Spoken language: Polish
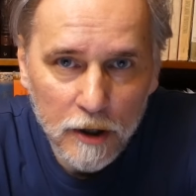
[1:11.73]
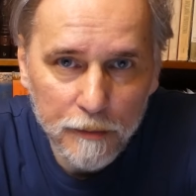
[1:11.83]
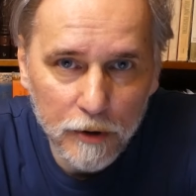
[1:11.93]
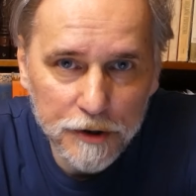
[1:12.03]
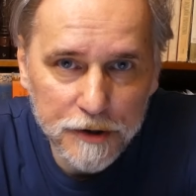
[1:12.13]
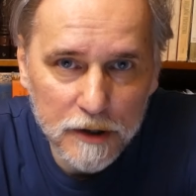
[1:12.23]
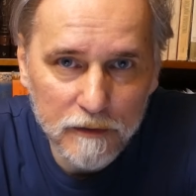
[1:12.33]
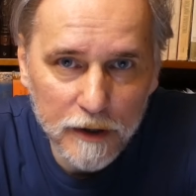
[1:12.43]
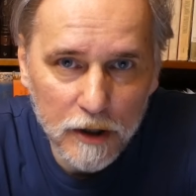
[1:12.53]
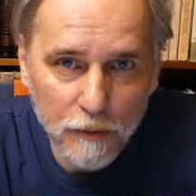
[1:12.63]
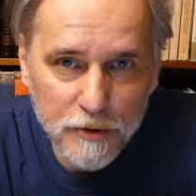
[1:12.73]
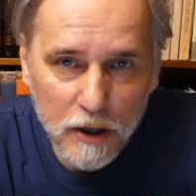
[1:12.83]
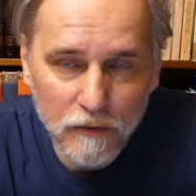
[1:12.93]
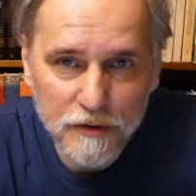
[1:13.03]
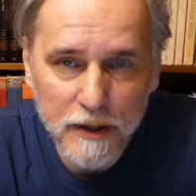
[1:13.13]
polityki wielkich
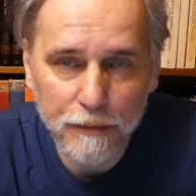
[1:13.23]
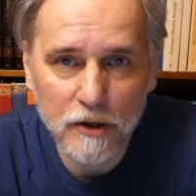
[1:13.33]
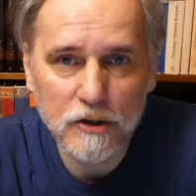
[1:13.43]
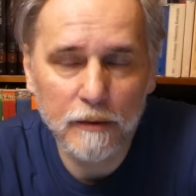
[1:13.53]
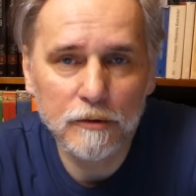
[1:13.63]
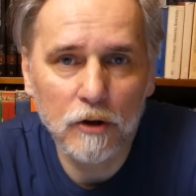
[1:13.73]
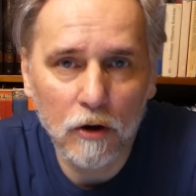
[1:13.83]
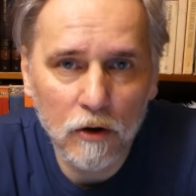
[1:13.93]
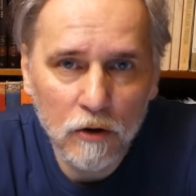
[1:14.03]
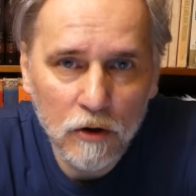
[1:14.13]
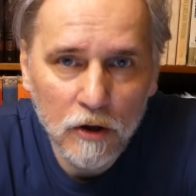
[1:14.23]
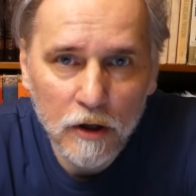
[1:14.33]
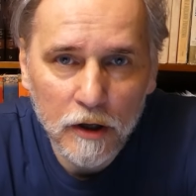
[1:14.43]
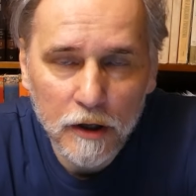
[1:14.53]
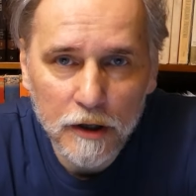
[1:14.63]
obszarów zapraszam do
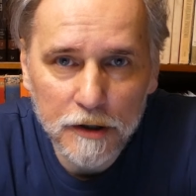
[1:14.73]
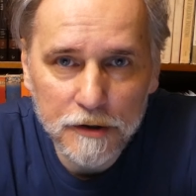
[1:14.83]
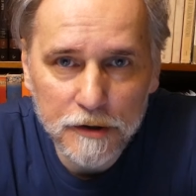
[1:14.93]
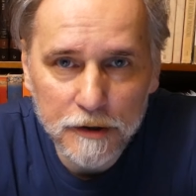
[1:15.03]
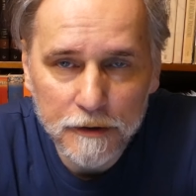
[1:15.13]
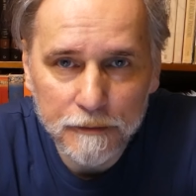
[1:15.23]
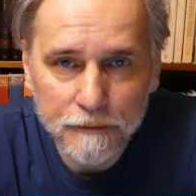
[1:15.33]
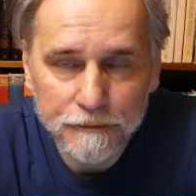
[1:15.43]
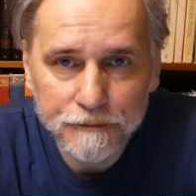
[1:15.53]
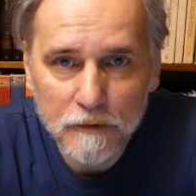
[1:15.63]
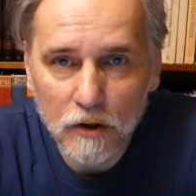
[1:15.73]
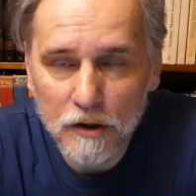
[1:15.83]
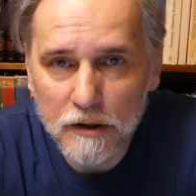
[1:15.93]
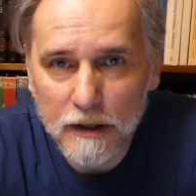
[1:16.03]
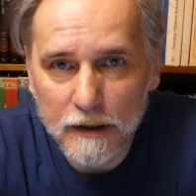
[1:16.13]
Indii. Do
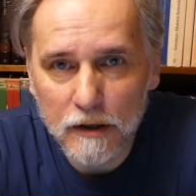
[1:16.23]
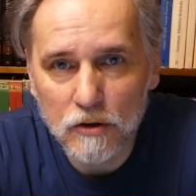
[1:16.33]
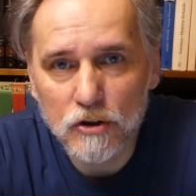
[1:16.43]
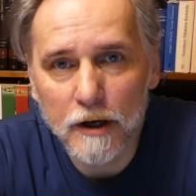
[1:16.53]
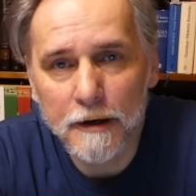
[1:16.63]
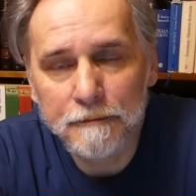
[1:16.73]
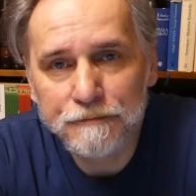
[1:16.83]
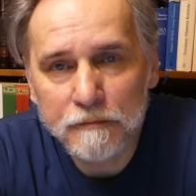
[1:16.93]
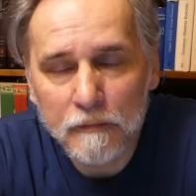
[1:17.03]
Indii dlatego, że